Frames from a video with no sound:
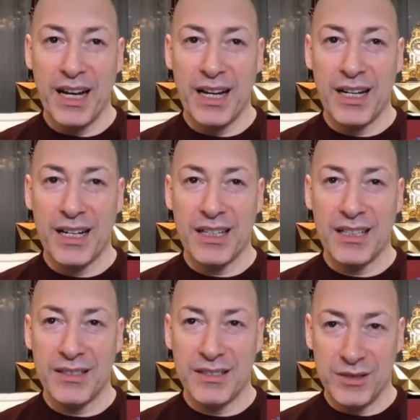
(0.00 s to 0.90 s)

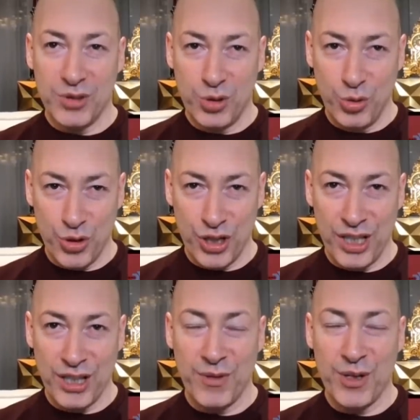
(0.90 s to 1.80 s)
А, тоже
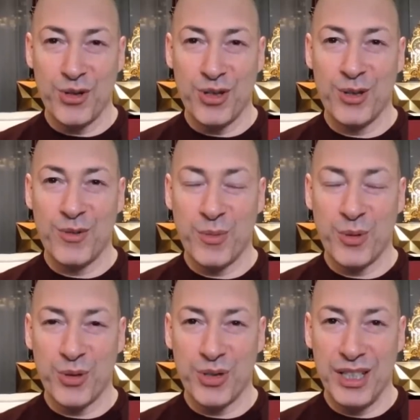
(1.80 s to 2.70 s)
не отвечу на этот вопрос.